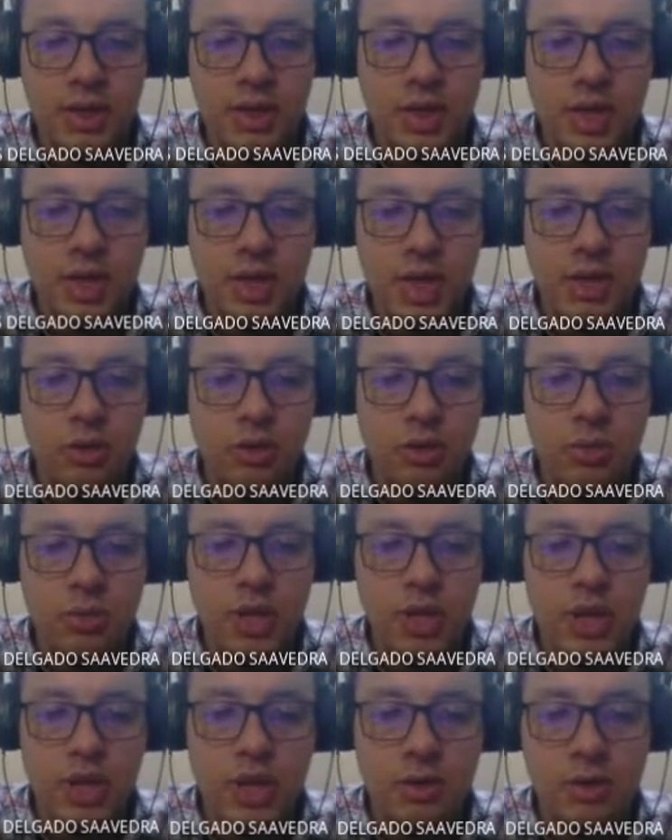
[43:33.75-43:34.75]
y
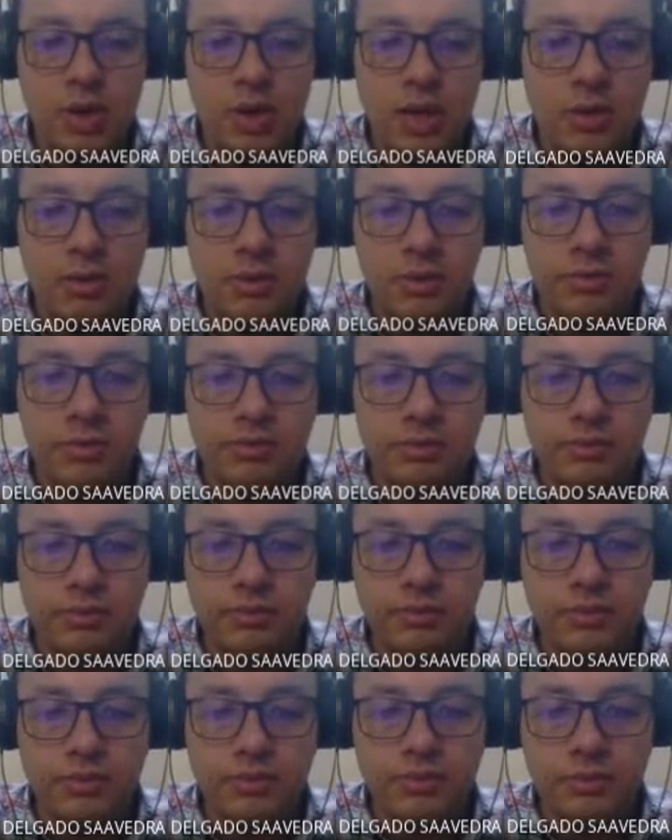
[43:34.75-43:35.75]
enumerable
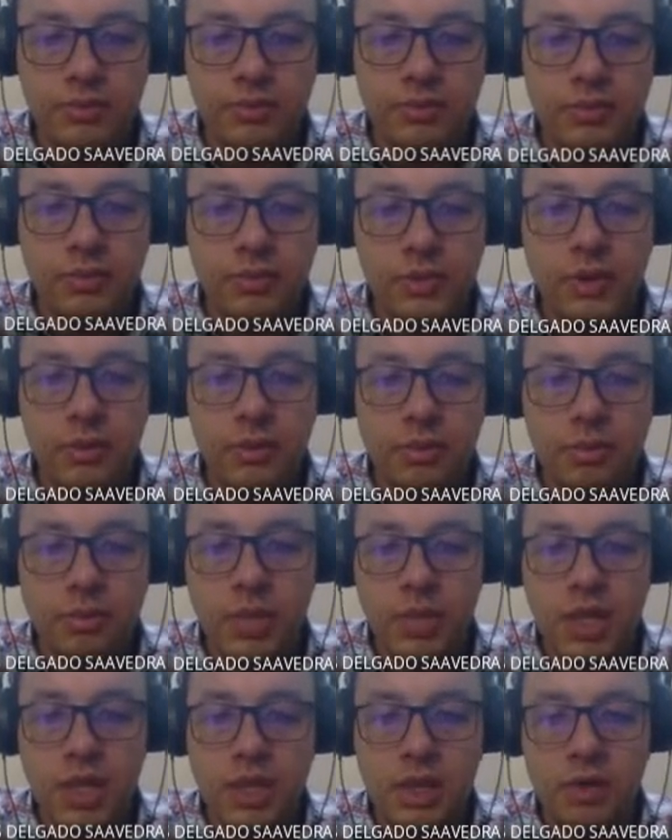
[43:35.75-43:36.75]

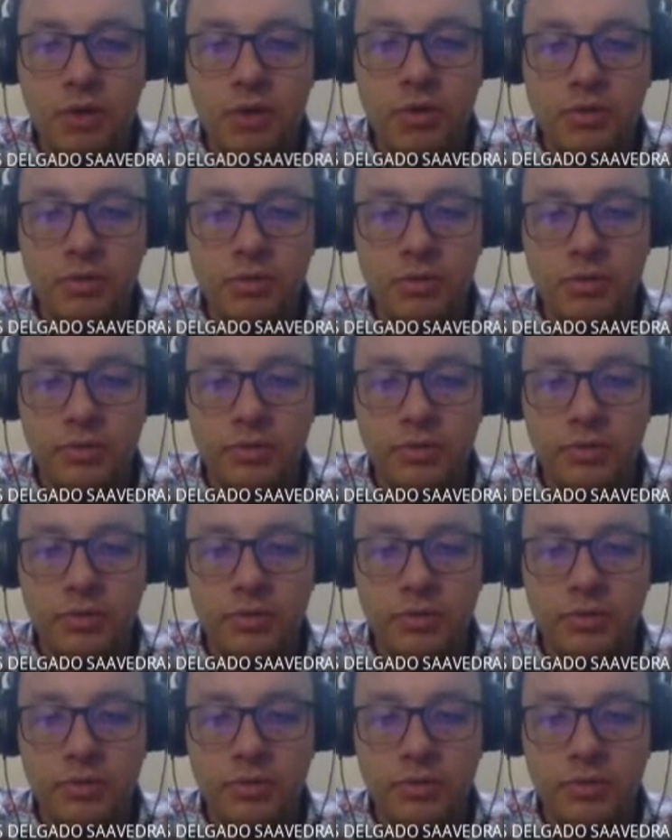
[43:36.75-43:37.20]
médico.